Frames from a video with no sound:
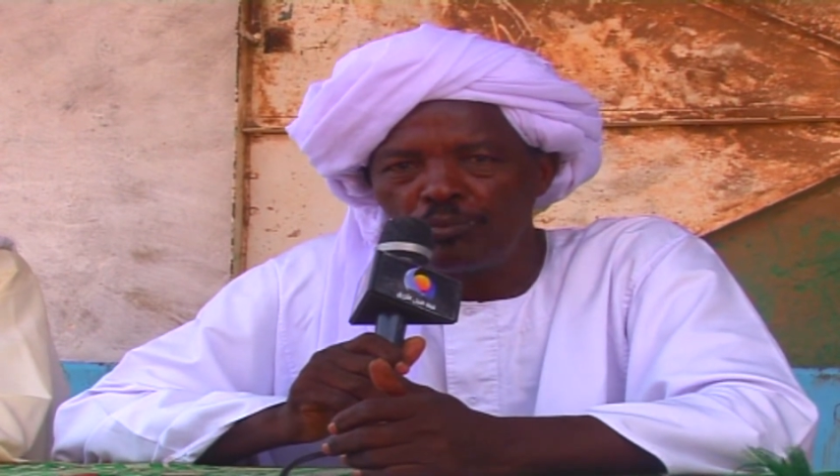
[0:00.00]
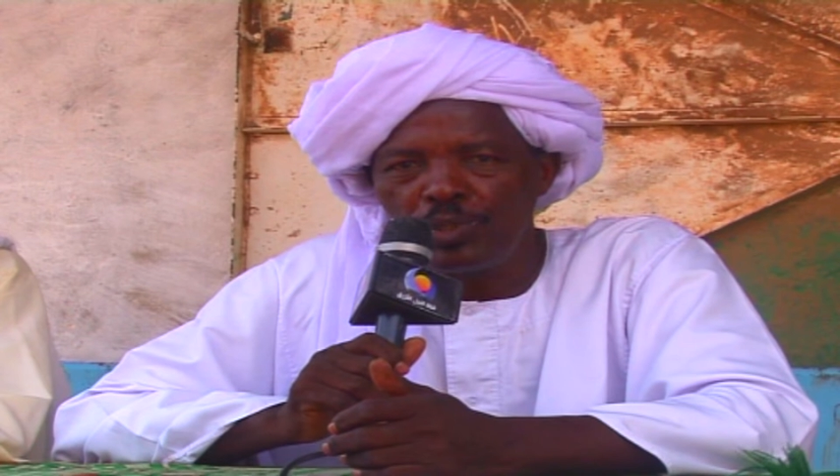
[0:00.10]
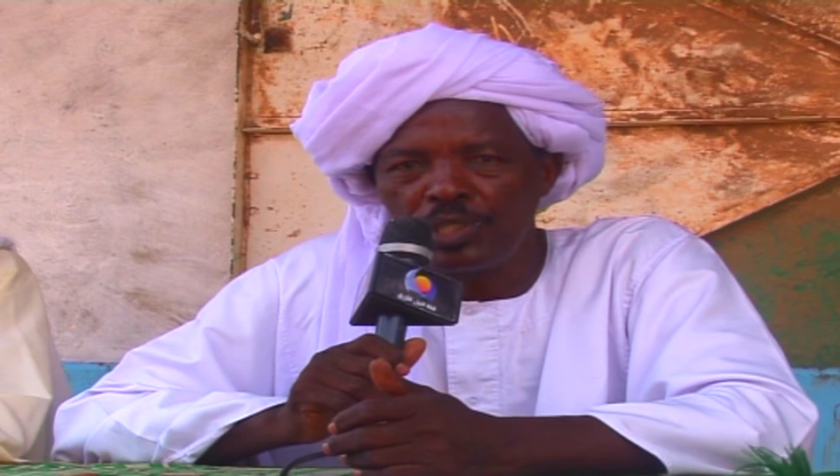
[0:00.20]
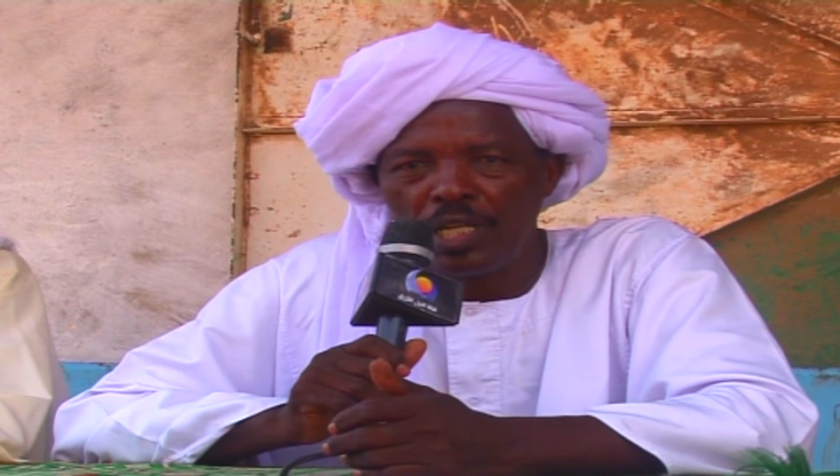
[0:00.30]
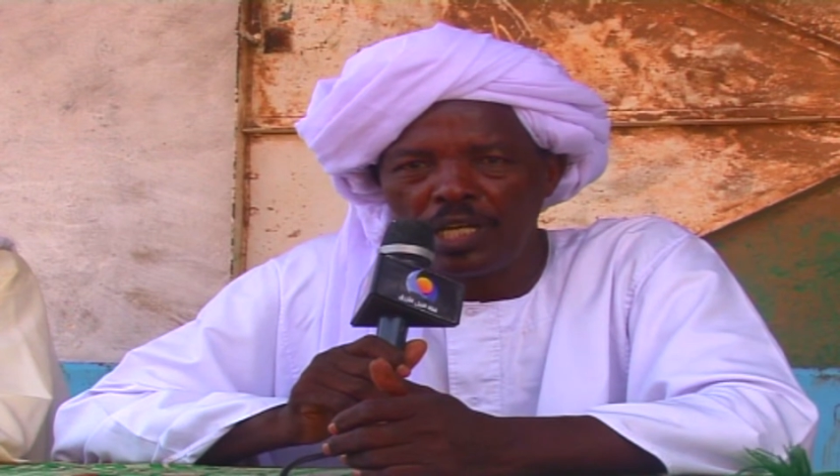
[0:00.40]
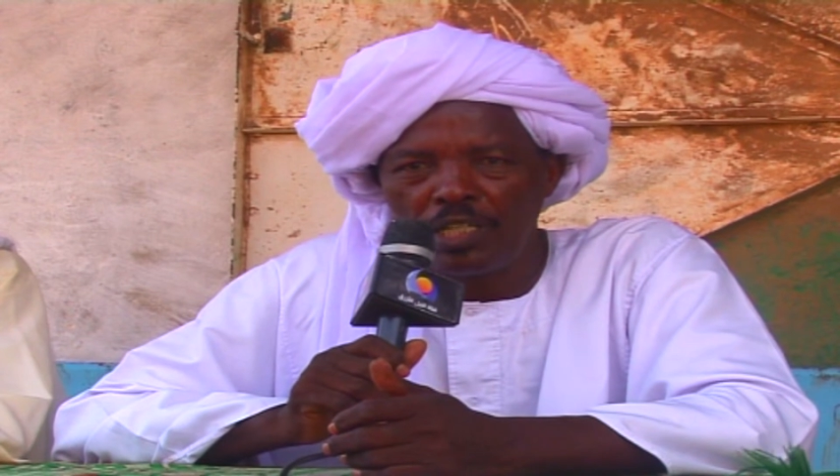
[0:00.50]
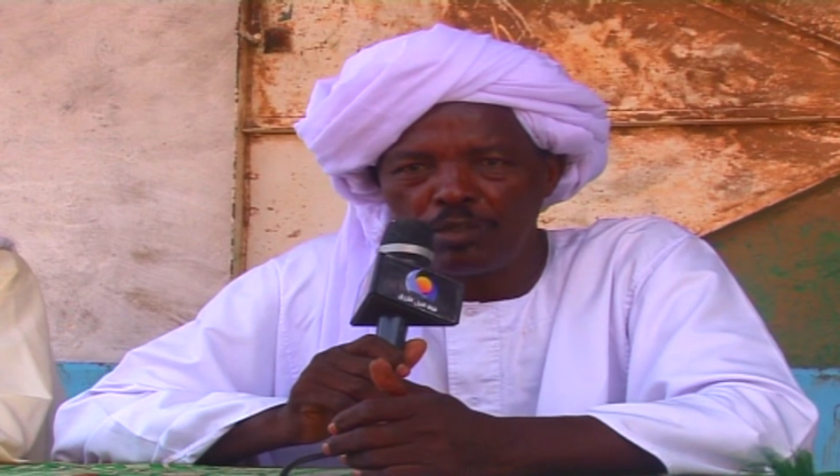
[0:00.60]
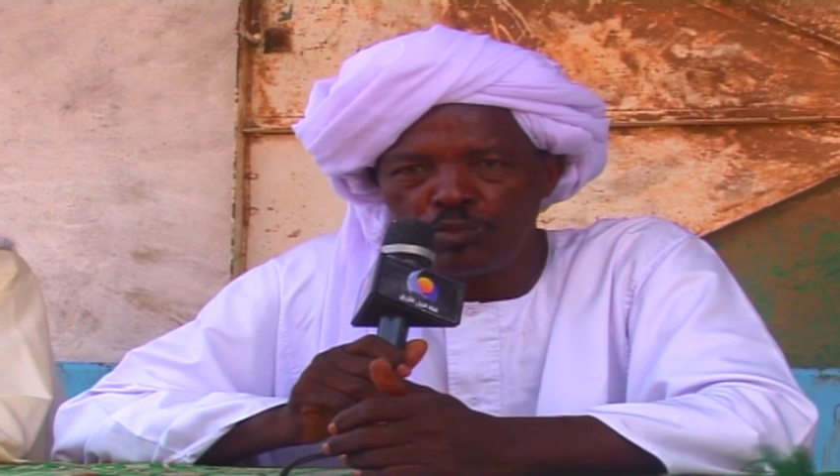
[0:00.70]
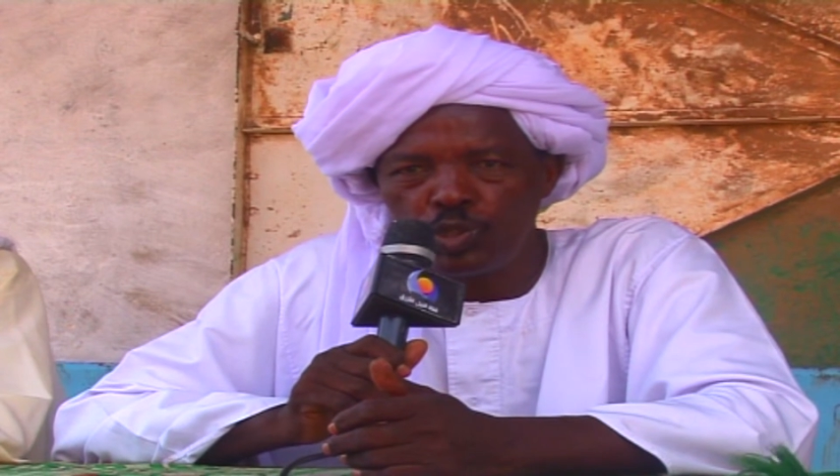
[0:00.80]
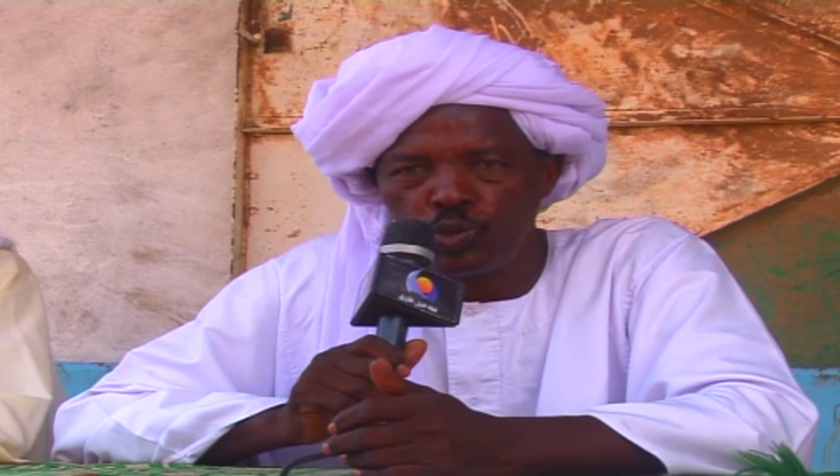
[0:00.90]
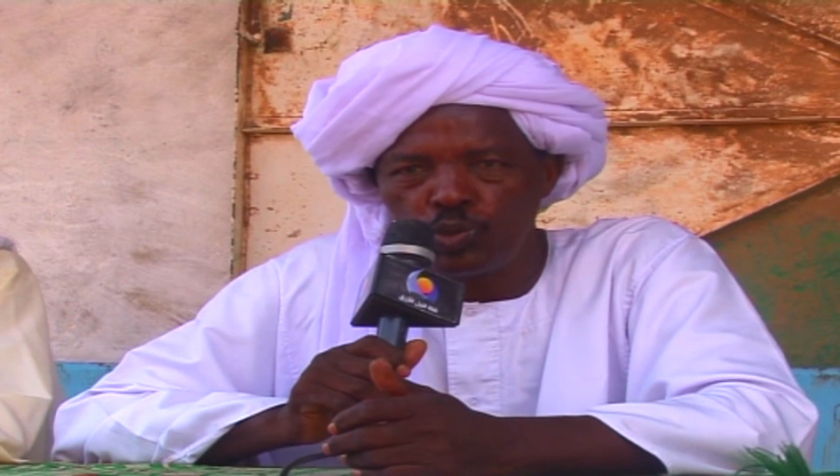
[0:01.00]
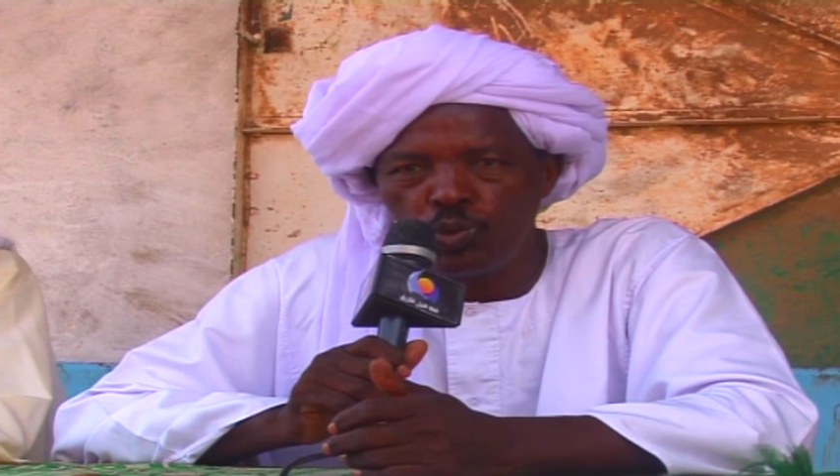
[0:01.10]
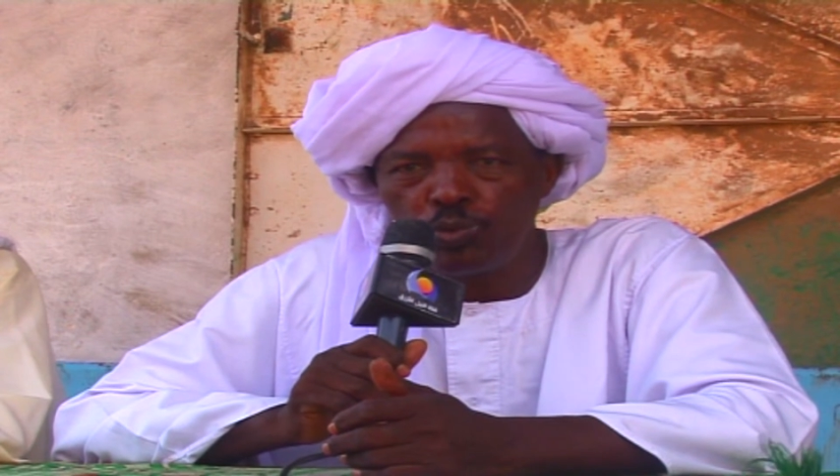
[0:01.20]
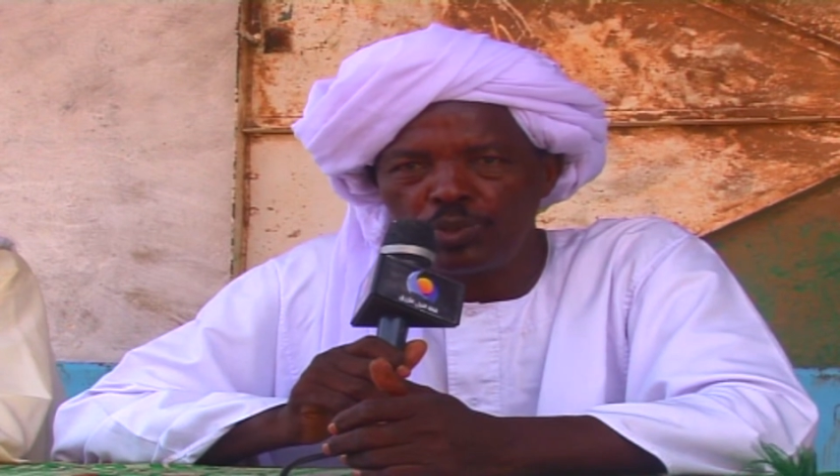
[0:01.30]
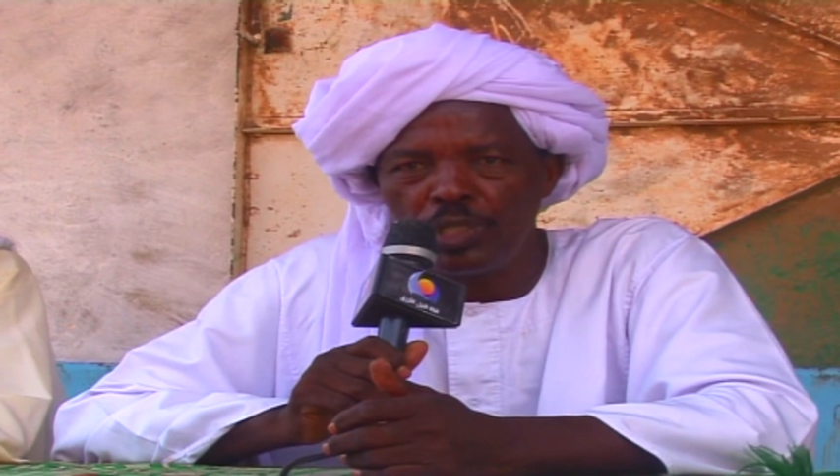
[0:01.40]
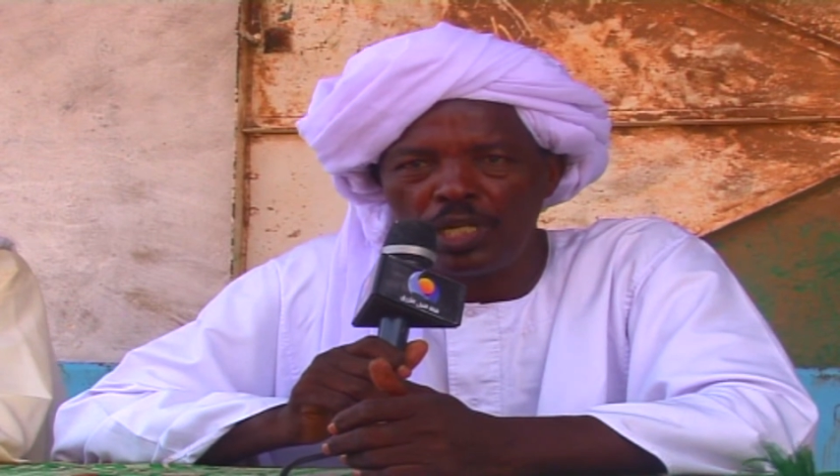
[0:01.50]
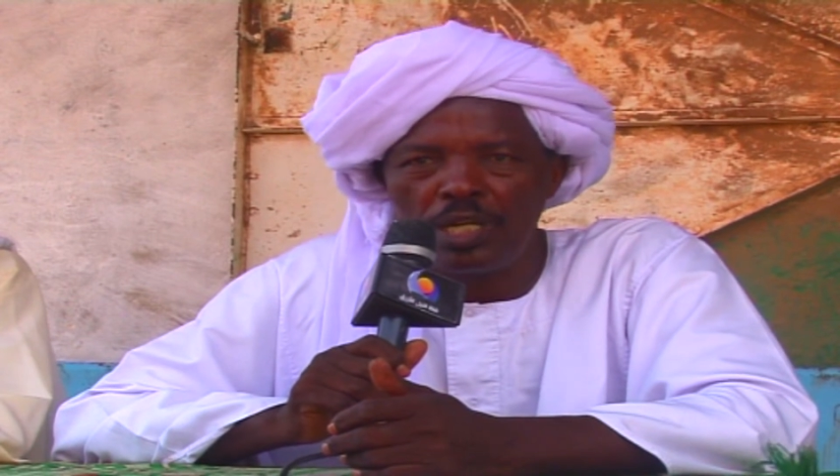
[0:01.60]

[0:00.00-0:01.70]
بيتحكم بشنو من